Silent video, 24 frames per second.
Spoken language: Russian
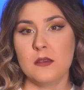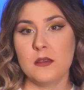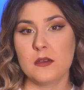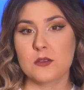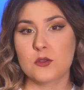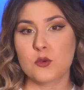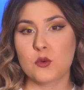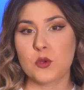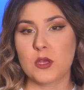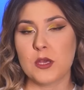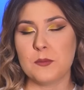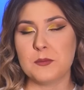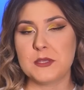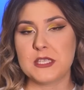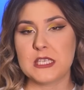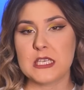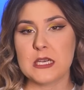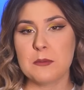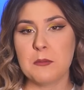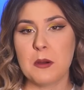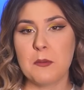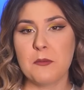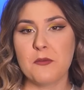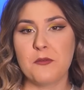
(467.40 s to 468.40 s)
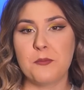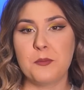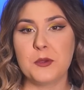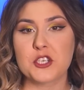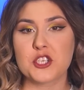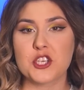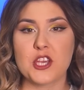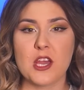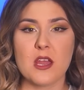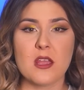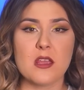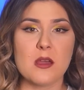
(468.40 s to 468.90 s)
И к другим темам в
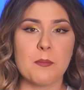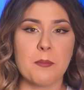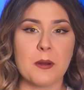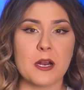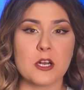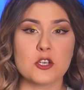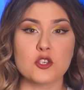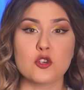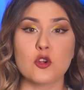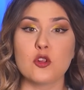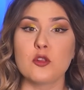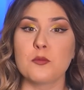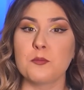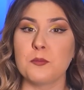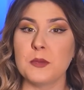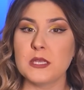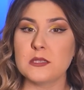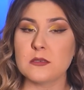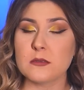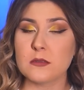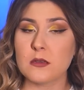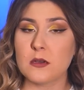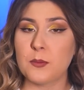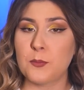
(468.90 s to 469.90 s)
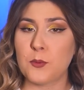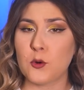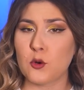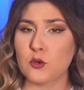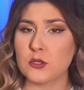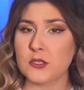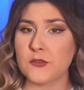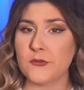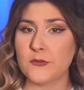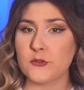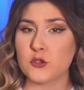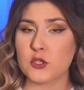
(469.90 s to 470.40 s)
Бишкеке прошел митинг
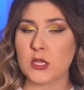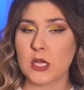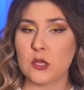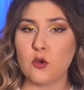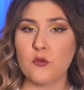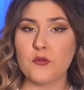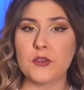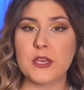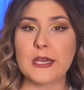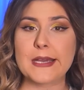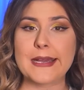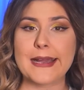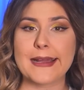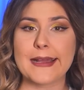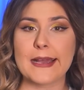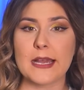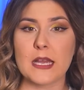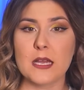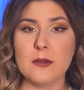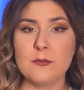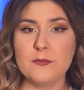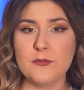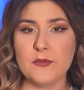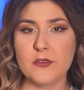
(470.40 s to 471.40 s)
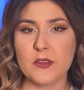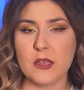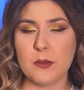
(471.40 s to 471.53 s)
против установки ККМ